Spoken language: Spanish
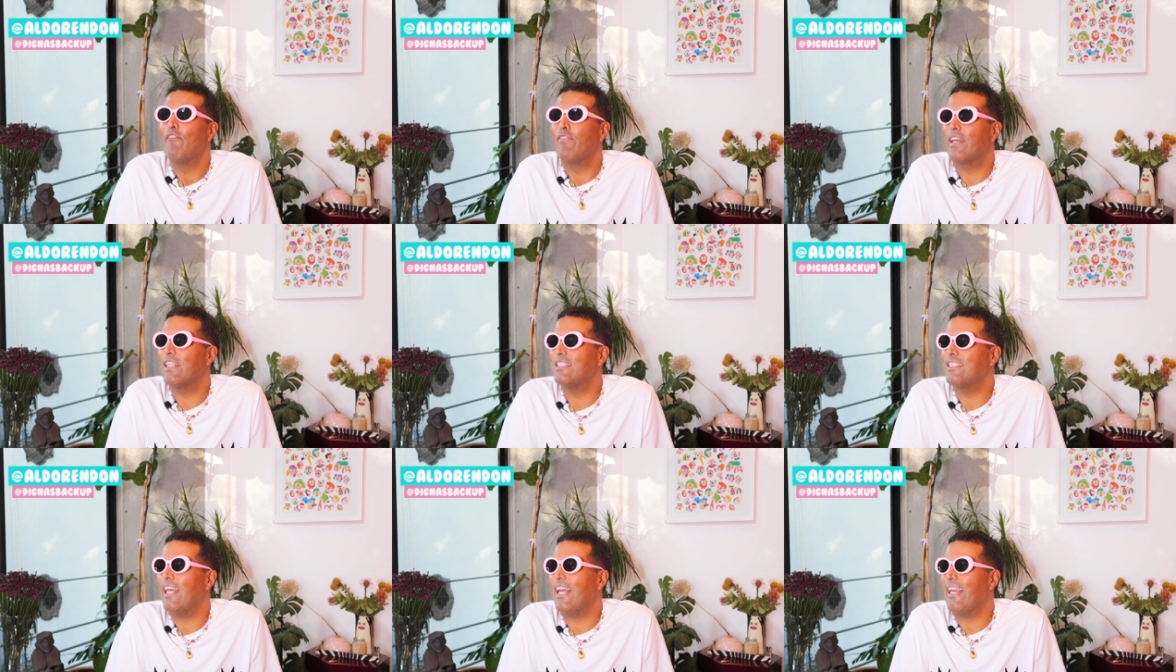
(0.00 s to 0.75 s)

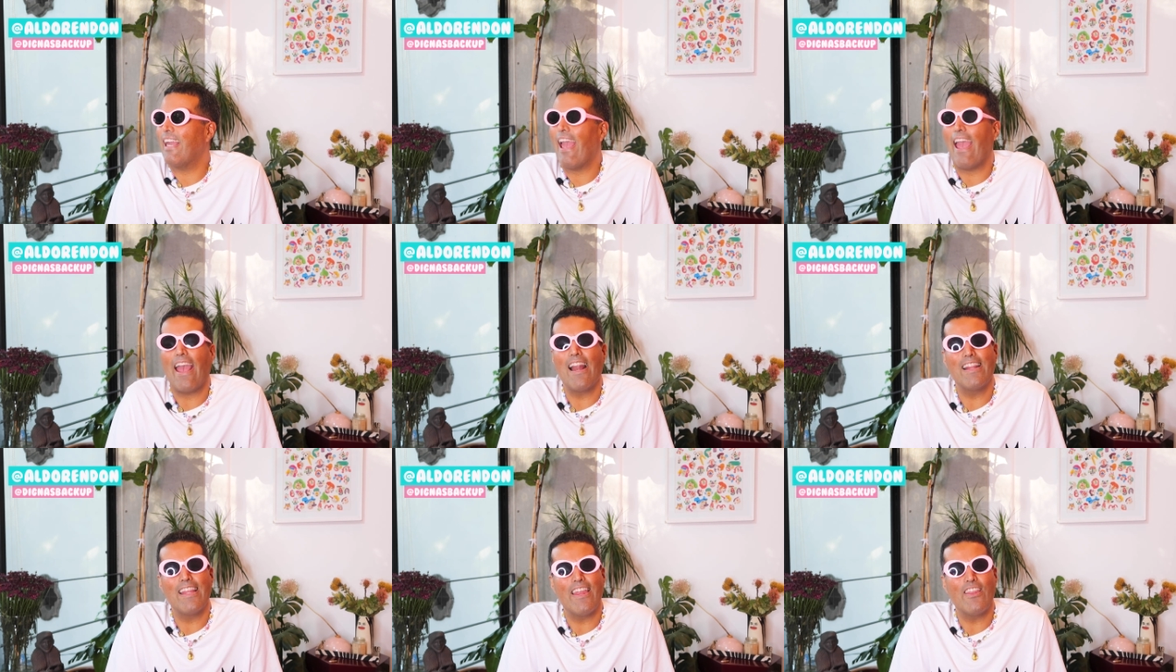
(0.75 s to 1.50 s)
Fíjense que
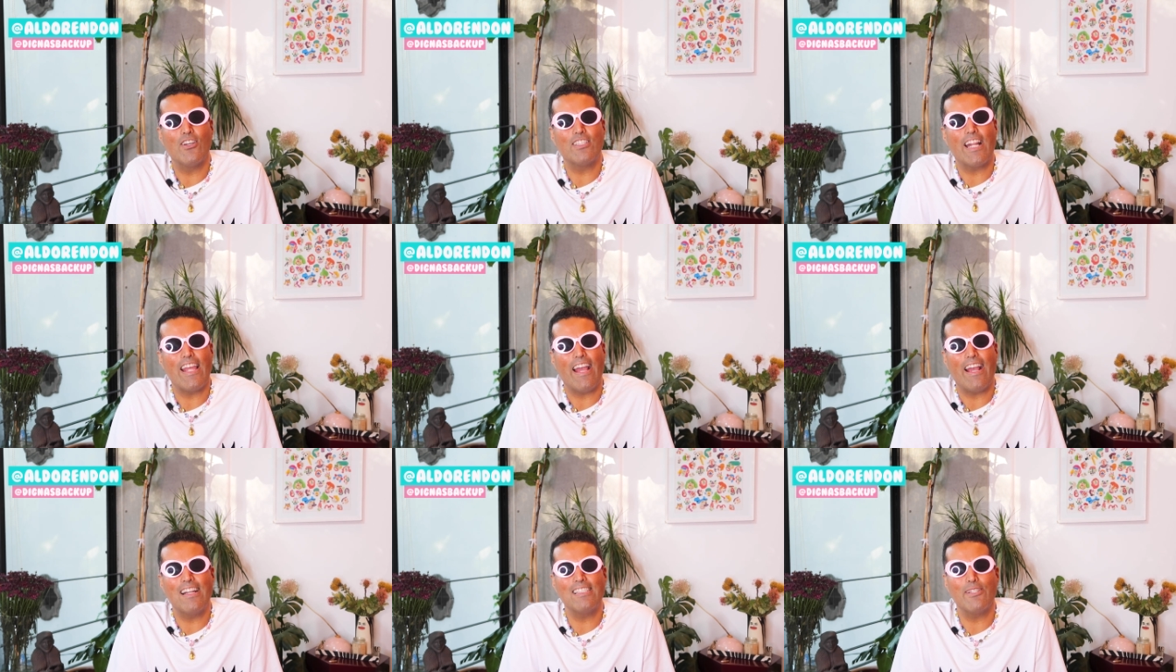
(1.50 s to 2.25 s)
el día de hoy
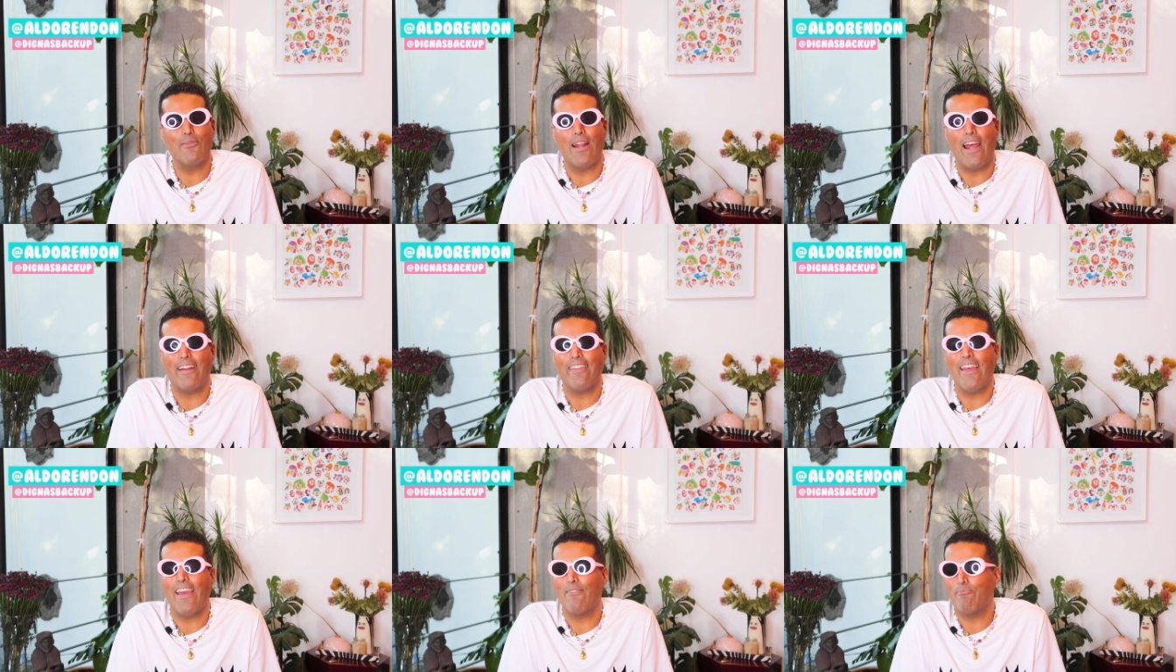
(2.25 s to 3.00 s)
ya ganas de
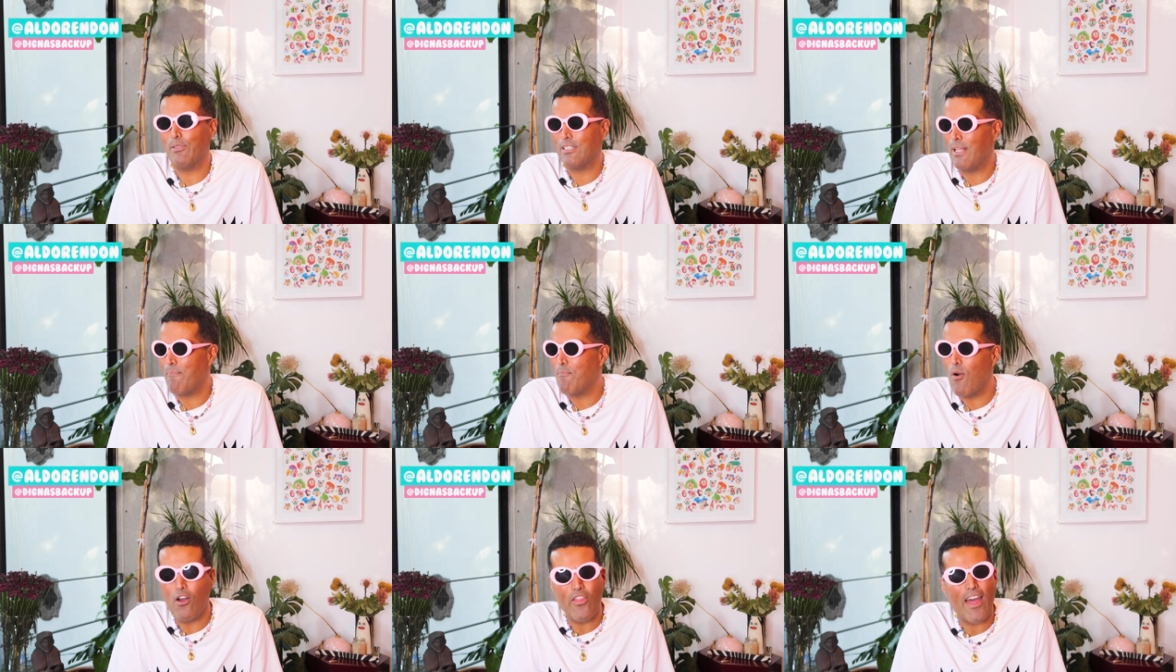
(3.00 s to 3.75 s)
hablar de, pues, de
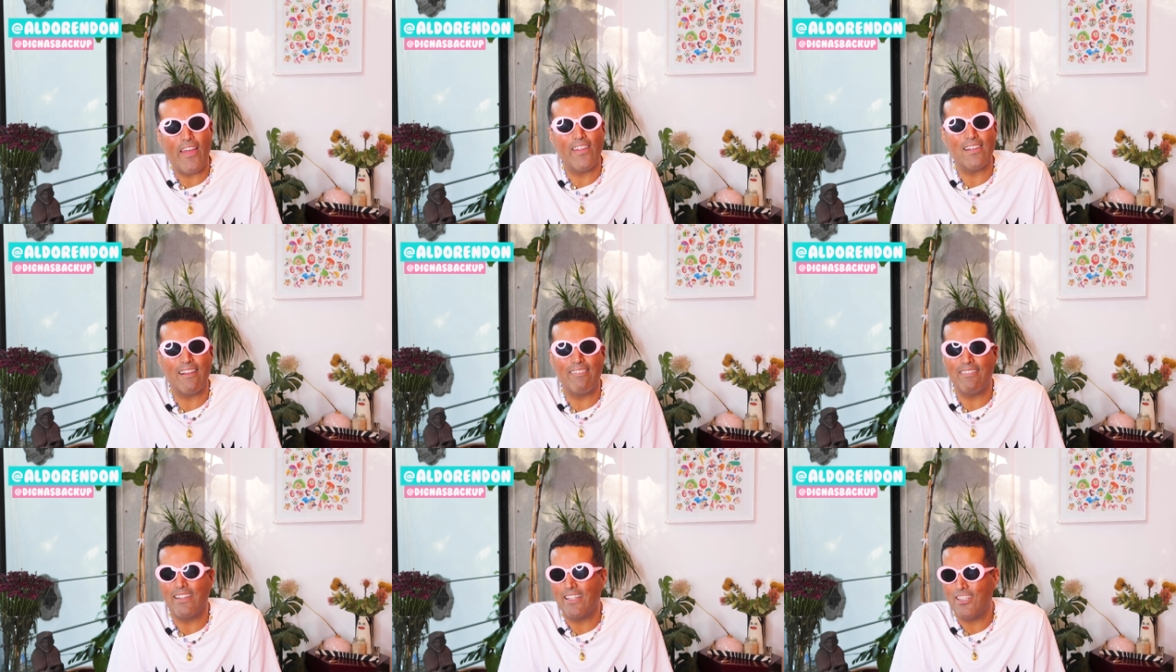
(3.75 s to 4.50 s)
moda, de
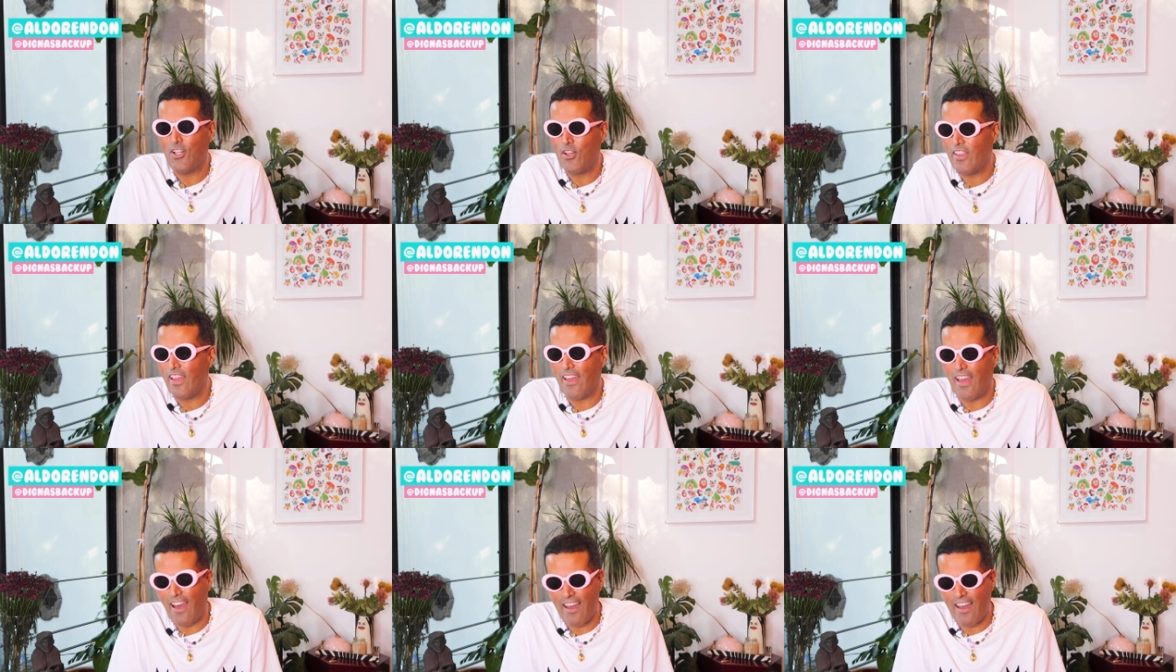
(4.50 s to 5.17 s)
tantito de...